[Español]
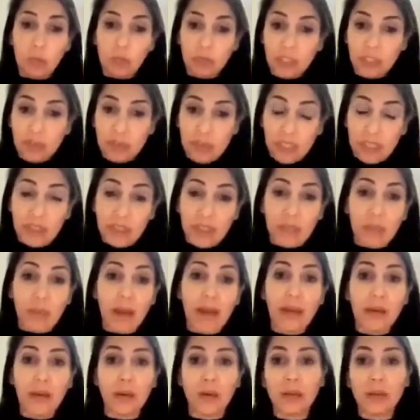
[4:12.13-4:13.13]
muchas veces
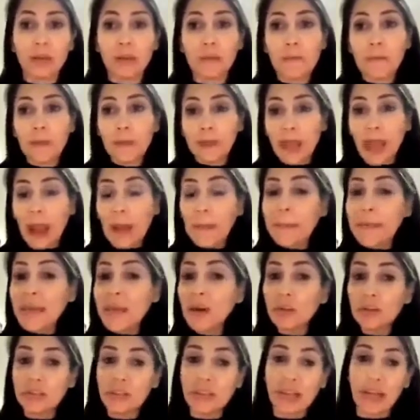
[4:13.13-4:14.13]
hermanos,
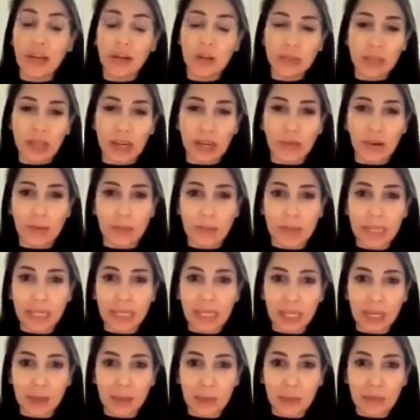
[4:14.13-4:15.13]
amigos cercanos a la
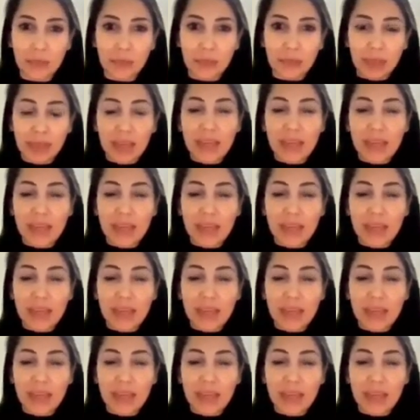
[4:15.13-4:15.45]
familia.